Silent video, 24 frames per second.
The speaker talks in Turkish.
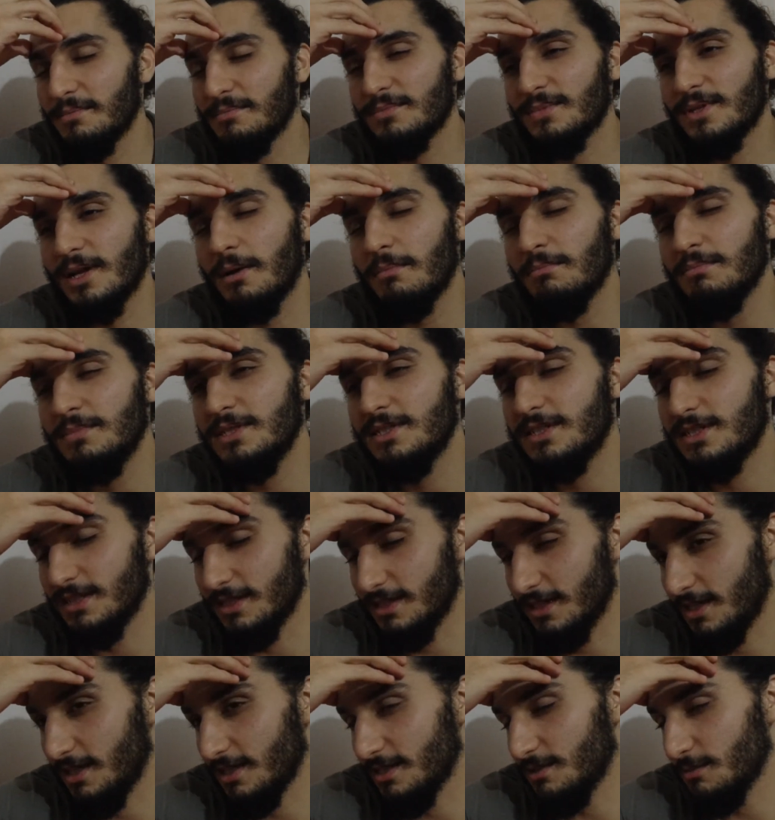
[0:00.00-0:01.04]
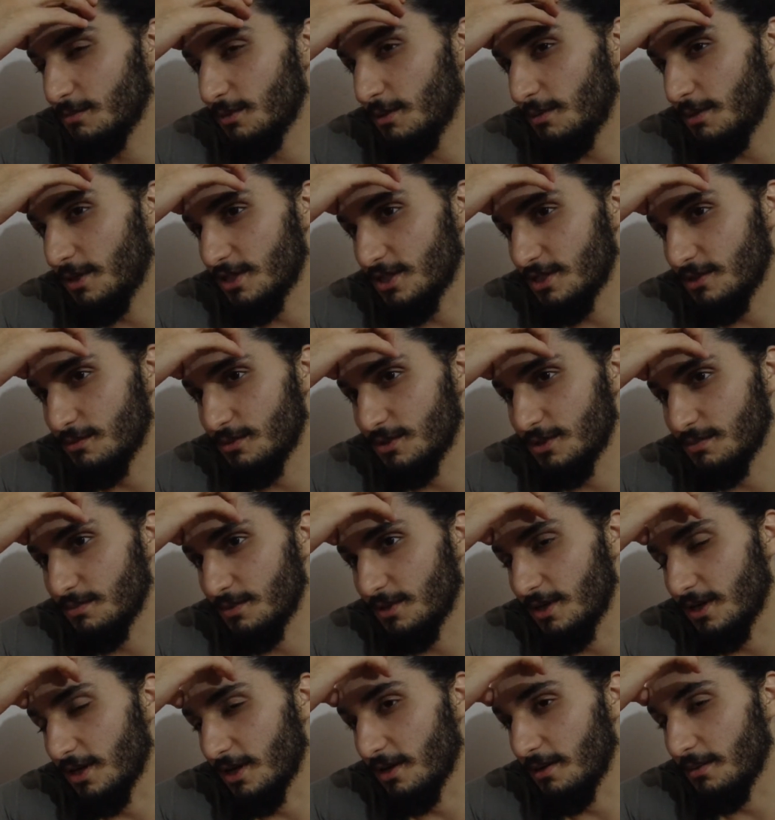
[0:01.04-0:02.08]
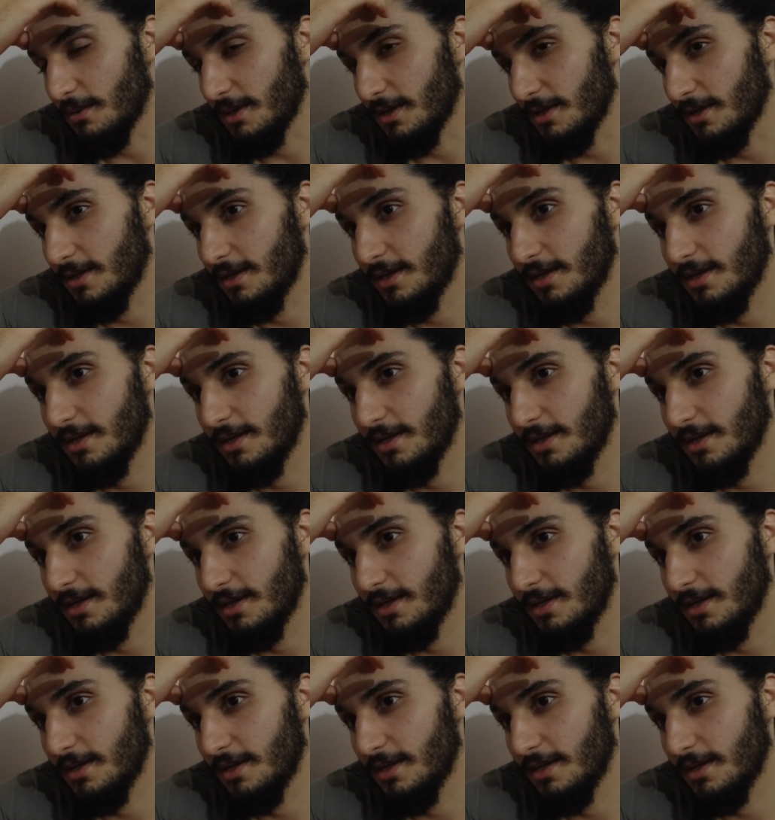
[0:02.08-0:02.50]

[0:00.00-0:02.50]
tam, tam 1 Kasım'da başlamıştık kanka ben.